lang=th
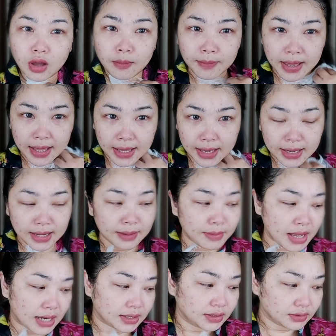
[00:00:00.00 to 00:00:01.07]
ต่อมานะ
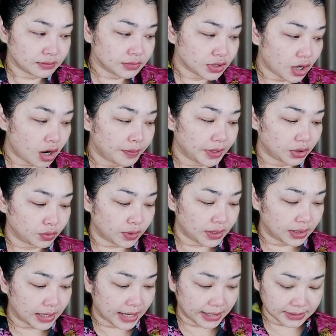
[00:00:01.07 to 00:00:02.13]
มาที่ต้อมชอบอีกตัวห
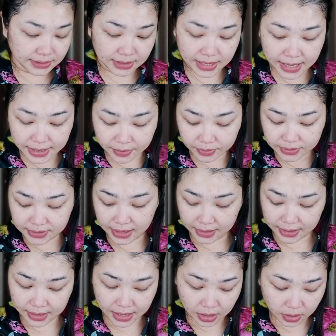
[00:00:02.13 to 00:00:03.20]
นึ่งค่ะซื้อง่ายในวัสดุ
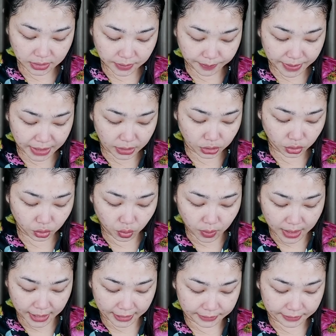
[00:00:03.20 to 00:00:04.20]
นะคะ ก็จะเป็นตัว